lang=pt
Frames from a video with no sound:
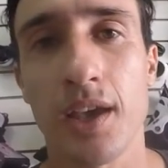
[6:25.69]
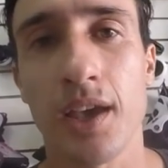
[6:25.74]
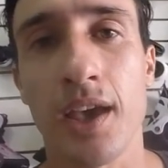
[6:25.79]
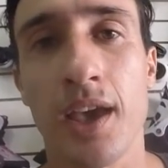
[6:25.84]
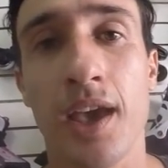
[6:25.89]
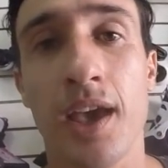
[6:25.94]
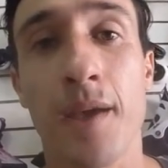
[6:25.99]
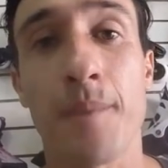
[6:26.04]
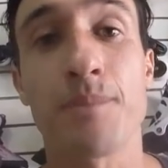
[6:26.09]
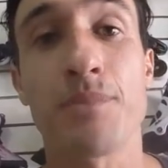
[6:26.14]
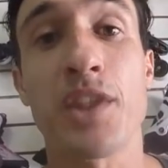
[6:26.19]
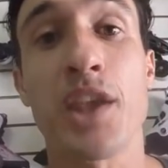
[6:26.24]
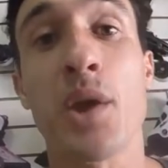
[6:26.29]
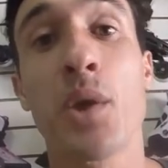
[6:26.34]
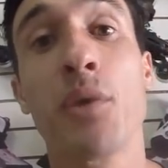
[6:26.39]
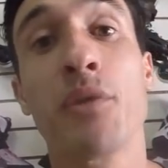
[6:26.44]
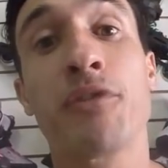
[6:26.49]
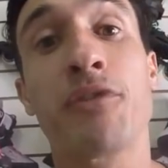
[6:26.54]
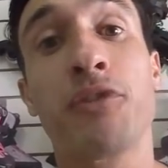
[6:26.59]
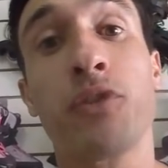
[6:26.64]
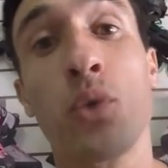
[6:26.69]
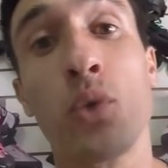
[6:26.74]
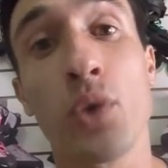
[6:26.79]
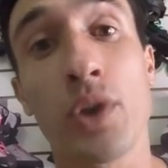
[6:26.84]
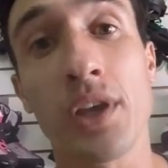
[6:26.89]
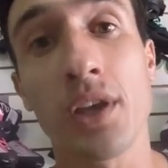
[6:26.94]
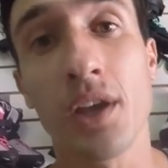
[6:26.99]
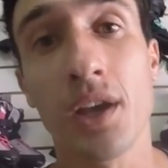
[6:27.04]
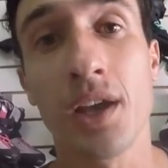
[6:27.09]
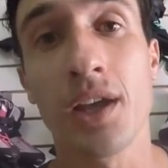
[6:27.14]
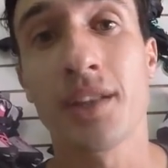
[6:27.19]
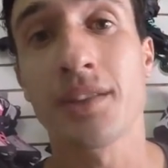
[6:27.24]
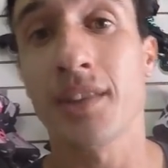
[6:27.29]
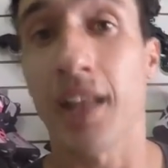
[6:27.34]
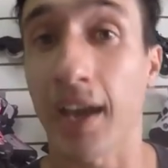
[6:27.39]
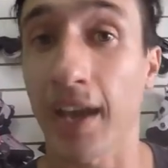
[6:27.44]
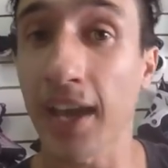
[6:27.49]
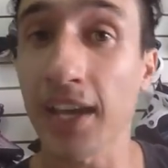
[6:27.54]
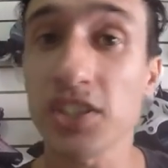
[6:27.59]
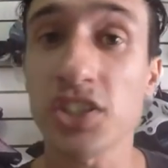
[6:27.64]
É, eu fui
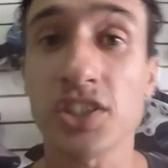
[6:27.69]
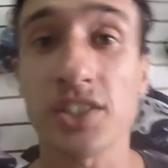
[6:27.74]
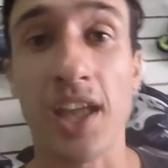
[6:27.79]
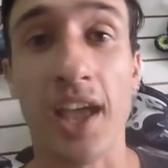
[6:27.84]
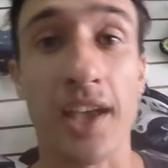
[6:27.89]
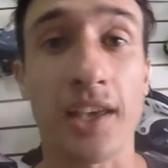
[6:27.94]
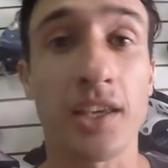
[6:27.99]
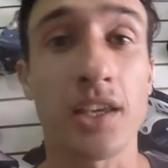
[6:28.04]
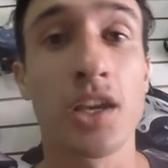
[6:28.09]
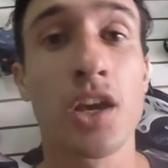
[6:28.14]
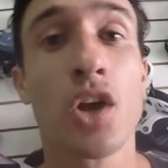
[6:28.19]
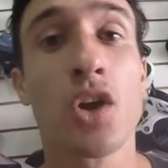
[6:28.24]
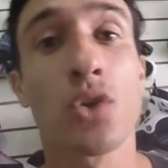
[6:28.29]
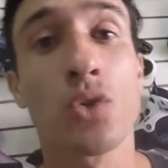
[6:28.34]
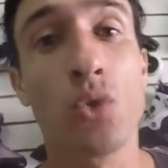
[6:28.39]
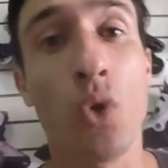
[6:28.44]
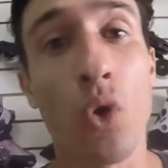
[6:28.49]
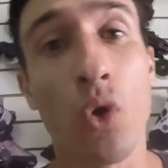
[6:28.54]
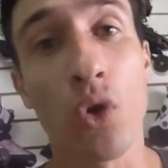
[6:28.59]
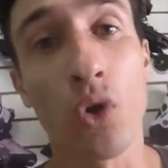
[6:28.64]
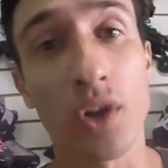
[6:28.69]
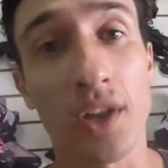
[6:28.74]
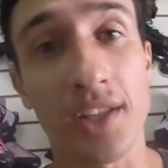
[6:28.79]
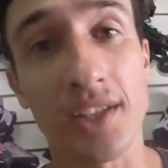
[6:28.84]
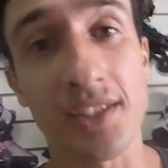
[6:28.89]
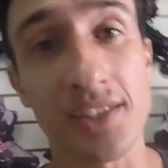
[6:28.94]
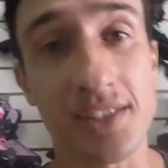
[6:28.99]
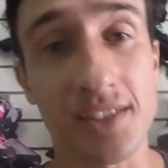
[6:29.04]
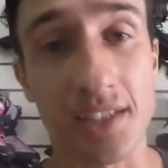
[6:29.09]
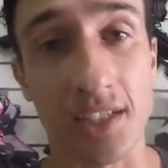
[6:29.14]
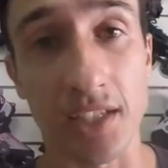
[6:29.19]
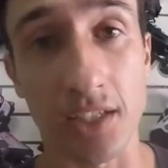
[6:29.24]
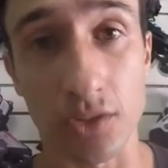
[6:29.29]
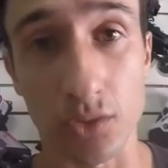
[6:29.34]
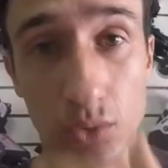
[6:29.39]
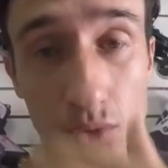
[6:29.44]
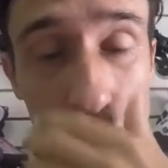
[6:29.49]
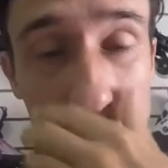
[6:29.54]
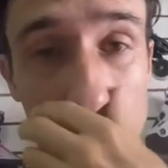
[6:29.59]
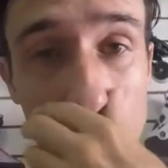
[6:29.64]
na hashtag
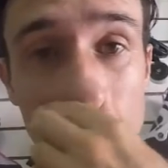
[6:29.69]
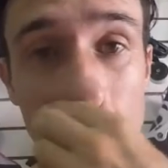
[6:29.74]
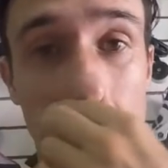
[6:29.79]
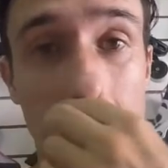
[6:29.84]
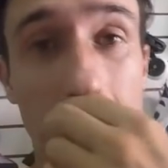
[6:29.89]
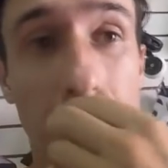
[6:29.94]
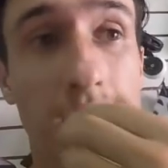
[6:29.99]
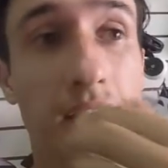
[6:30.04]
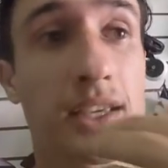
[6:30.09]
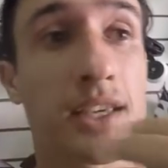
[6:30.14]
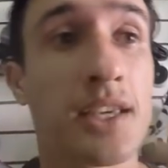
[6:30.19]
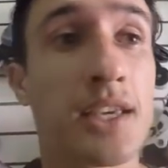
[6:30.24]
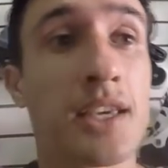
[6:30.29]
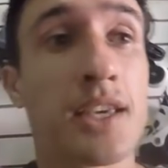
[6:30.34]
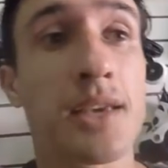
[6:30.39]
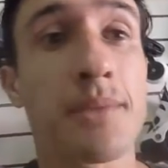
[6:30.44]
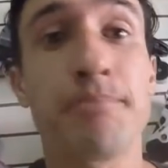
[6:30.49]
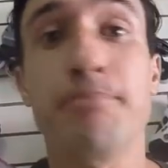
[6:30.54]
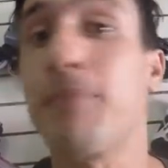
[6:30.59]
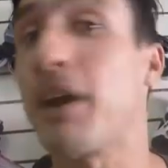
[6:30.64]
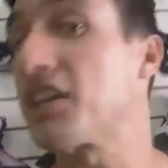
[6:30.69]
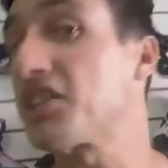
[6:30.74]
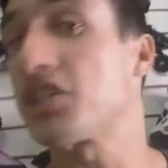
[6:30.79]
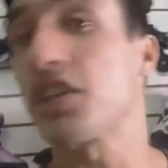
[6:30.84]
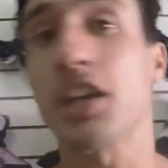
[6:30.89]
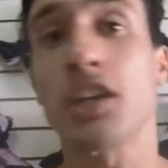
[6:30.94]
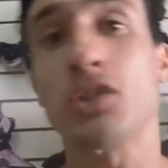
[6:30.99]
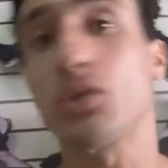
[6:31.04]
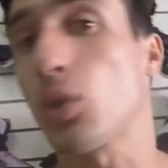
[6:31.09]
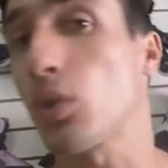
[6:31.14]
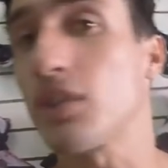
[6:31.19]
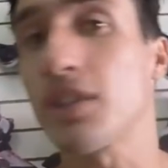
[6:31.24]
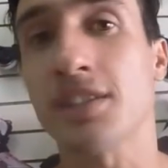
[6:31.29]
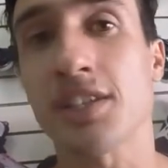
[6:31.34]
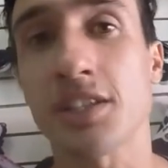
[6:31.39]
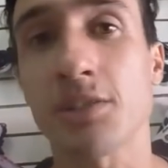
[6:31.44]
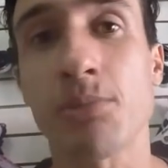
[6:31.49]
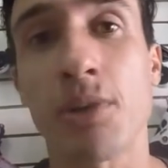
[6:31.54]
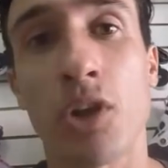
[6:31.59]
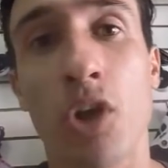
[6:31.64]
GoRollerInscritos e baixei todas
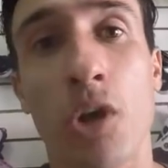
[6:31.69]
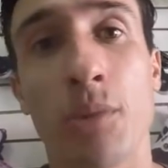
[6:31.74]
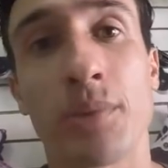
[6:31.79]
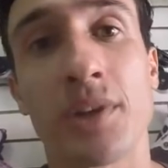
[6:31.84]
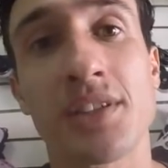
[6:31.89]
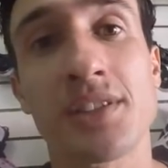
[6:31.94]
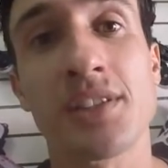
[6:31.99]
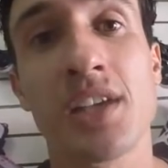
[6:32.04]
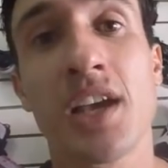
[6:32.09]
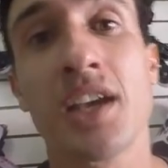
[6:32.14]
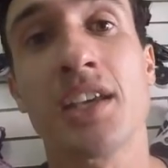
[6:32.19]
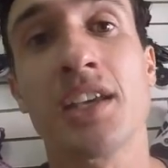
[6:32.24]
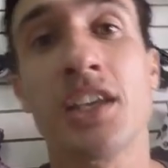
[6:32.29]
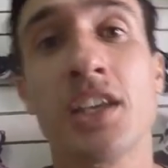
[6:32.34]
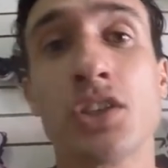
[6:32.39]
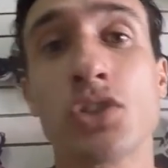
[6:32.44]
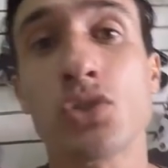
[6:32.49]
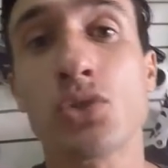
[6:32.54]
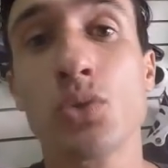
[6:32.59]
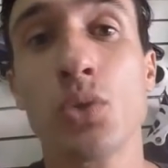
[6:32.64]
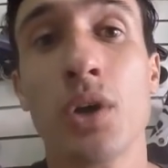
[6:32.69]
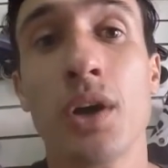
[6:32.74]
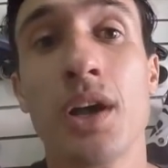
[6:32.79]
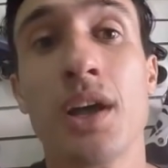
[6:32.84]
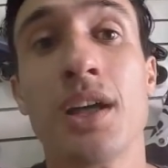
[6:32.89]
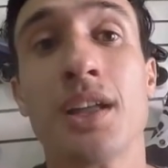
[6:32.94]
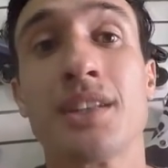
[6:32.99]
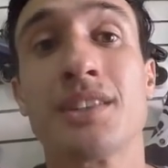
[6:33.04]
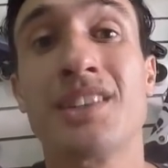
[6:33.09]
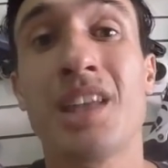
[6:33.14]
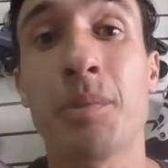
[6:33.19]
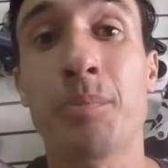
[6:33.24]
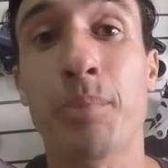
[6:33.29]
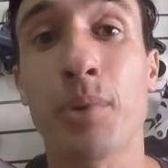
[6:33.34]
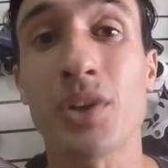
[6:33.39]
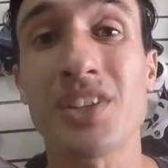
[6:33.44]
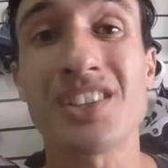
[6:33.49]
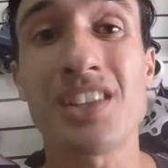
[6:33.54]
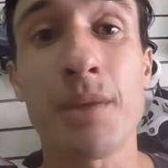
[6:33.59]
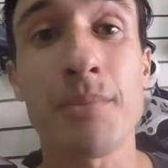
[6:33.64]
as manobras. Isso
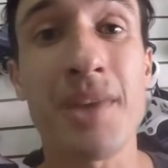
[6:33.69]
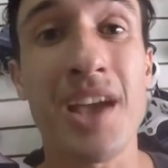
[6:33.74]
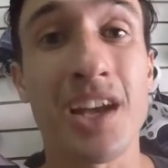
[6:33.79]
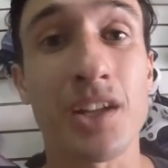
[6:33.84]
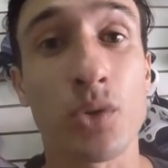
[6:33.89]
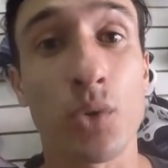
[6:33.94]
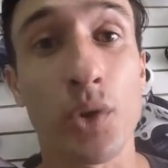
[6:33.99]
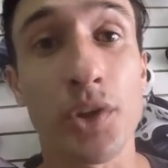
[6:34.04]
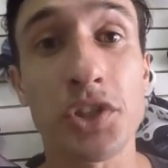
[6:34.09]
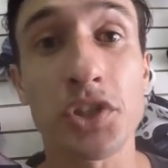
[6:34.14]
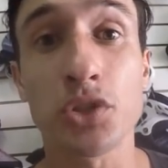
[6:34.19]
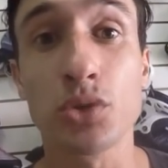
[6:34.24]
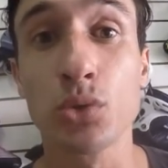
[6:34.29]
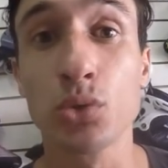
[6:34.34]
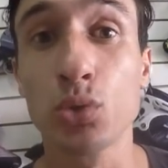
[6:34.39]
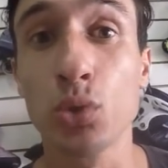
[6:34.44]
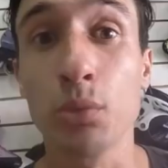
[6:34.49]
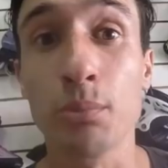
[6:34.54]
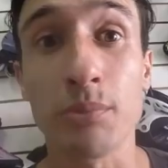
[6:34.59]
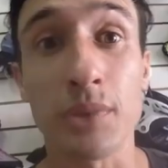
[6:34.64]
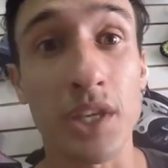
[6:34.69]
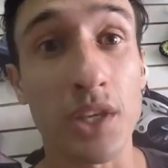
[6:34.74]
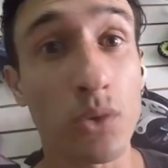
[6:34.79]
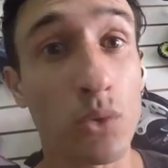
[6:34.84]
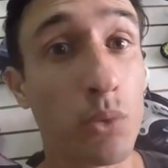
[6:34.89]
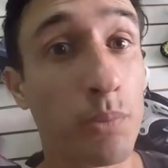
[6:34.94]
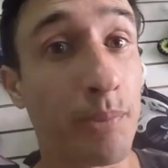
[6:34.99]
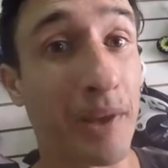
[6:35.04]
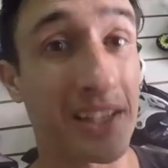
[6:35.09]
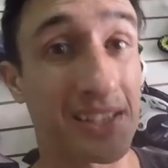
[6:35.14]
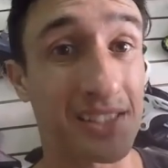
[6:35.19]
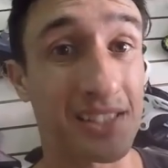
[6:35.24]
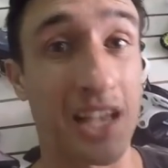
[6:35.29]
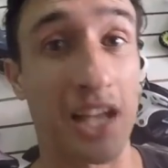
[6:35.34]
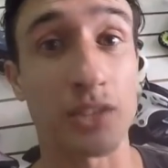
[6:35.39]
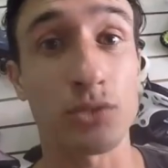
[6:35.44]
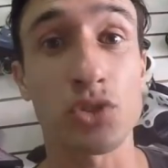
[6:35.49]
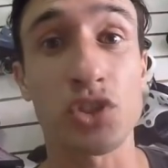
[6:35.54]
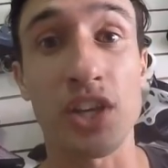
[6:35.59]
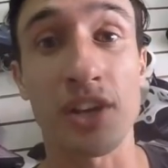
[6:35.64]
depois da meia-noite do domingo
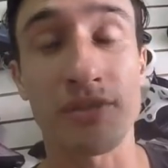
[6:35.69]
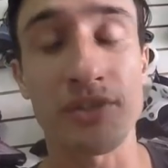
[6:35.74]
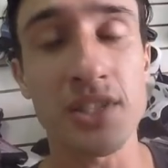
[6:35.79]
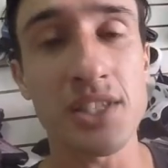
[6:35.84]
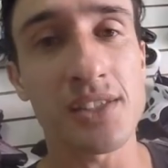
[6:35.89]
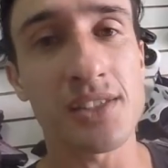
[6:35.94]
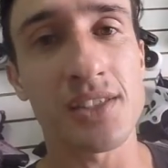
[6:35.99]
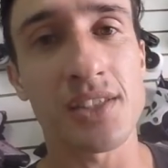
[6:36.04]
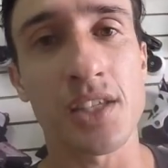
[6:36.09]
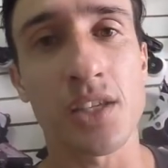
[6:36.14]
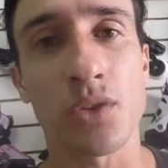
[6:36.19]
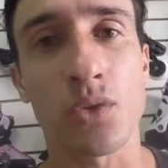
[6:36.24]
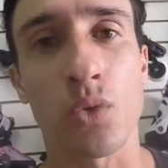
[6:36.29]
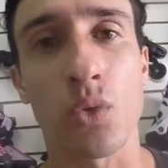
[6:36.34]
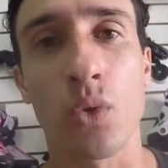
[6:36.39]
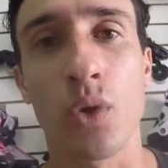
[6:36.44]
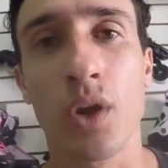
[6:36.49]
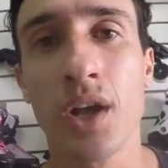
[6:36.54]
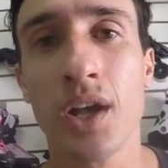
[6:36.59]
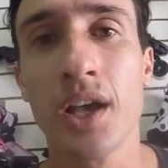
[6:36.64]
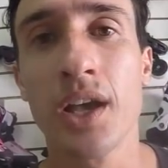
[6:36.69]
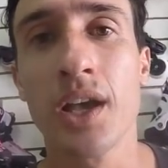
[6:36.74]
passado, dia 25.